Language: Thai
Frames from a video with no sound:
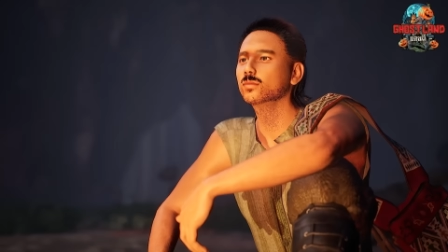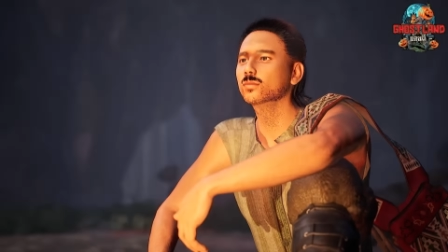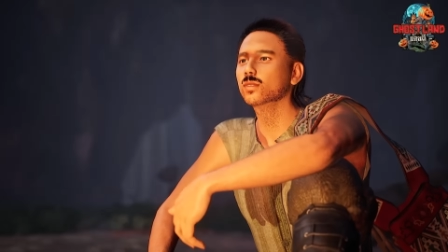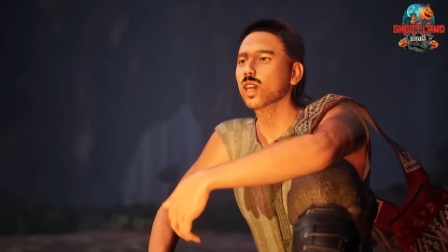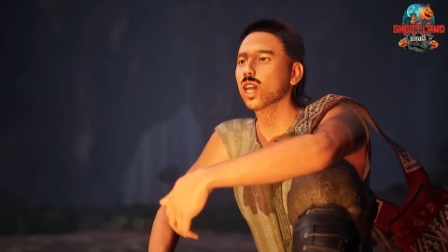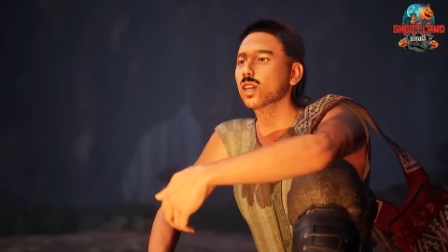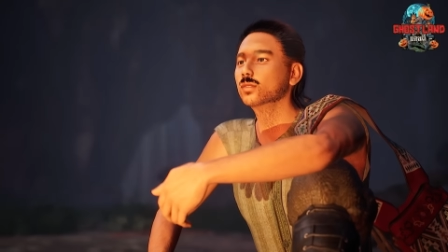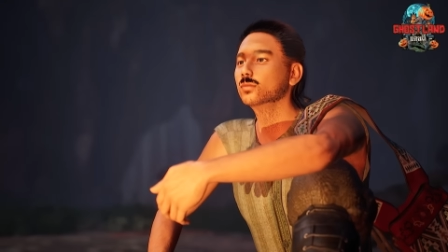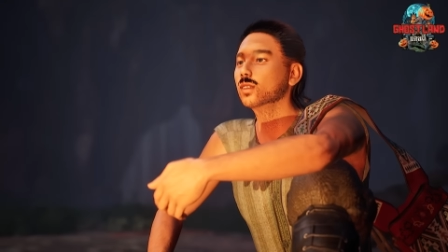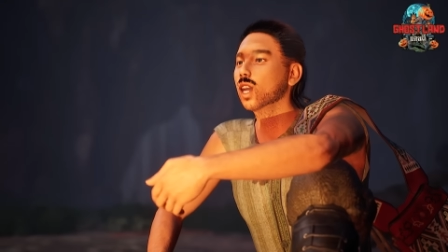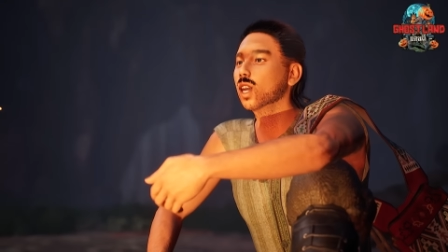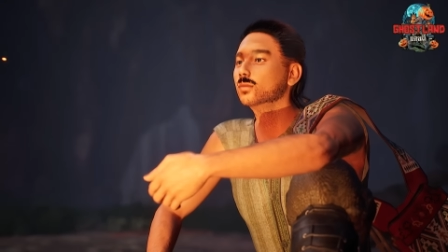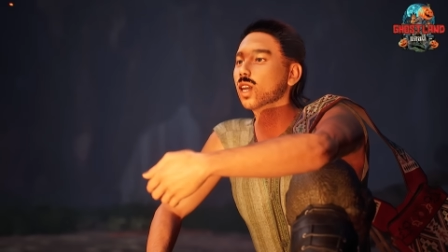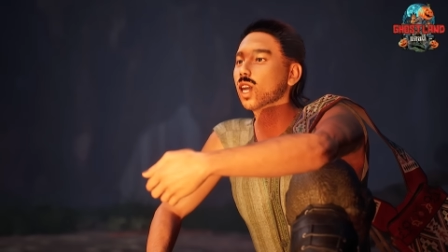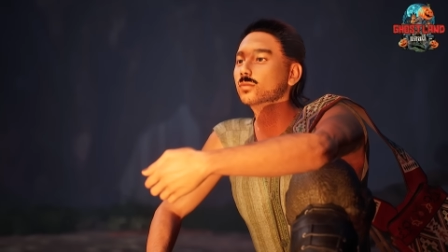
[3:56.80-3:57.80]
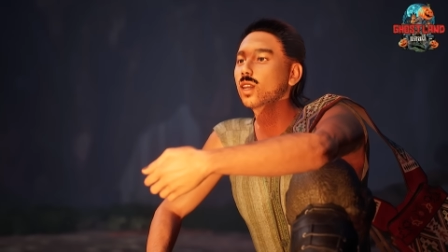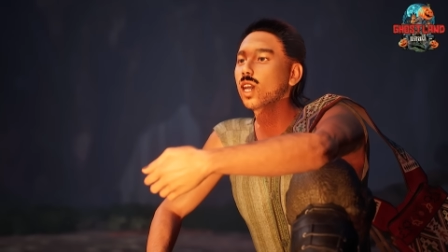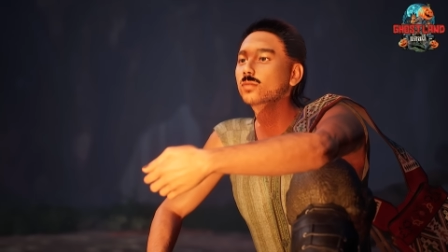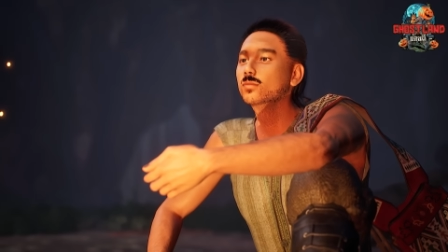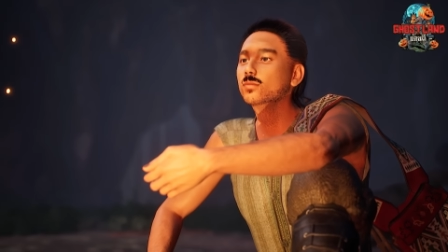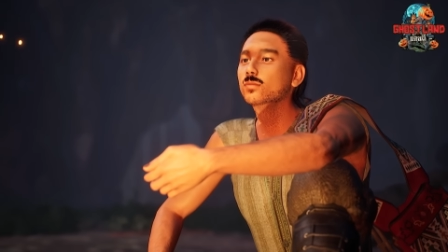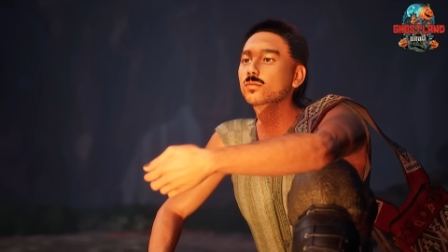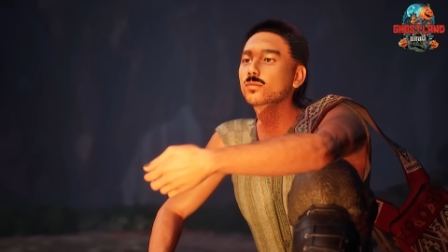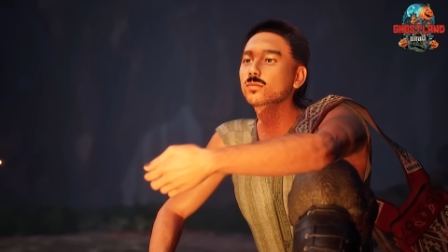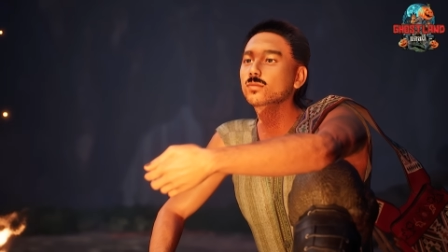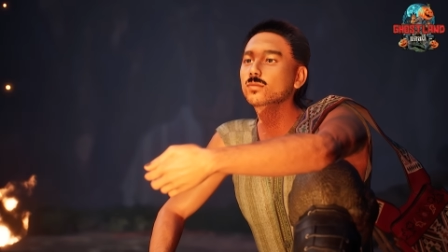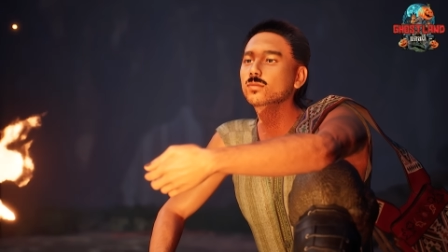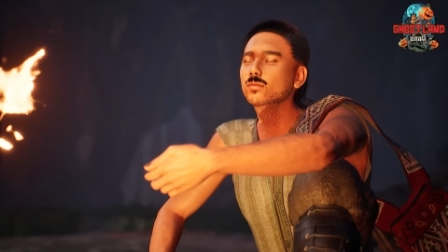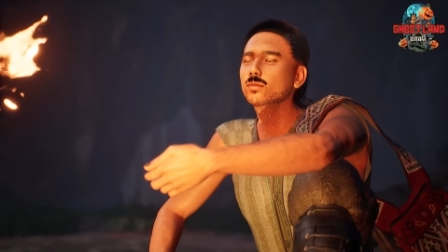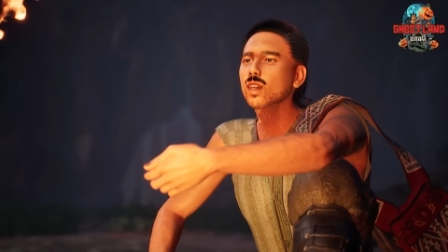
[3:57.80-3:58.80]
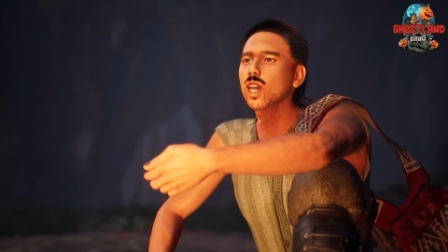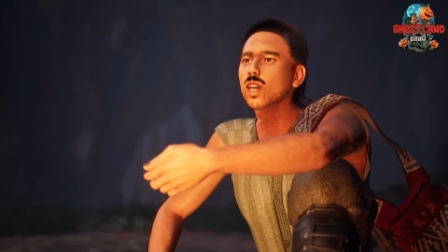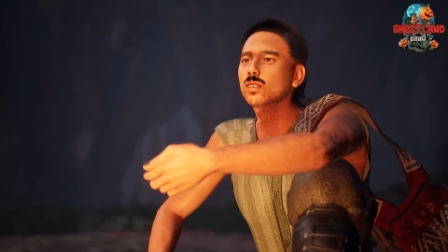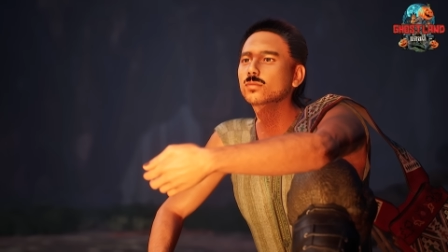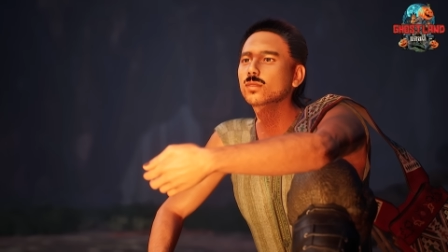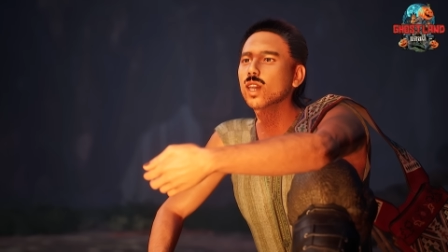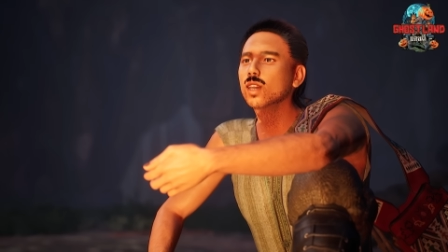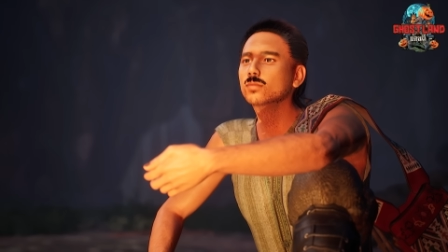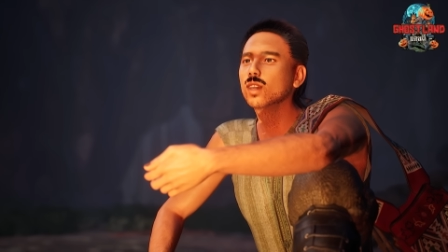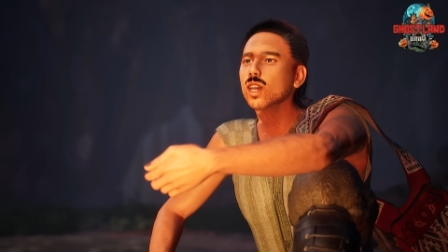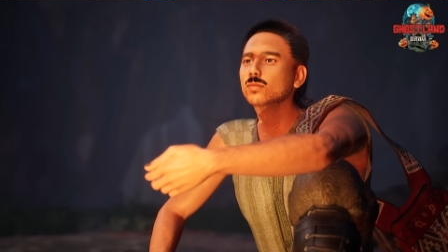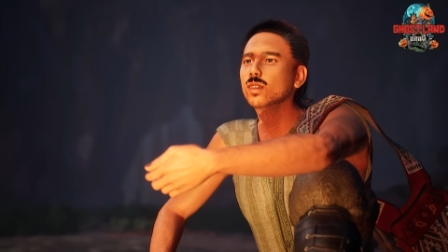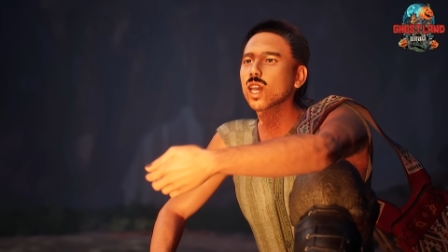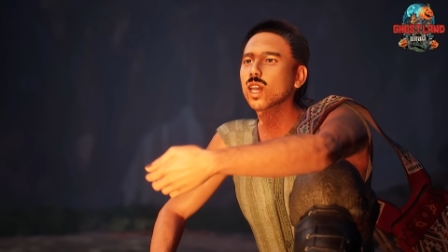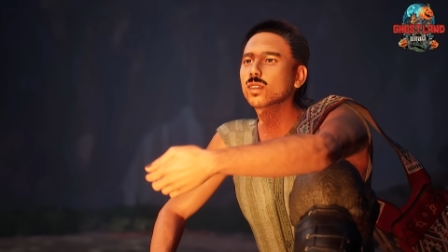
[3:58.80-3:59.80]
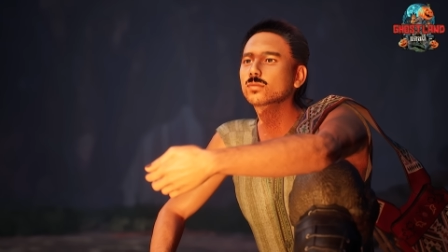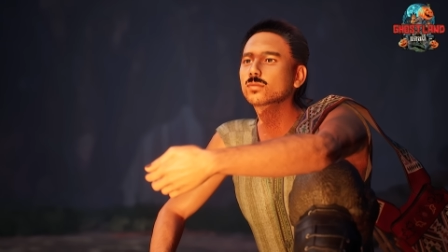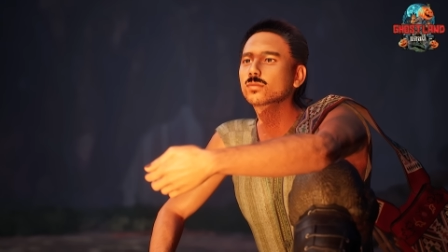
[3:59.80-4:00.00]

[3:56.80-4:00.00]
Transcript: ข้าไม่แน่ใจ แต่ก็เดาว่าอย่างนั้นนะ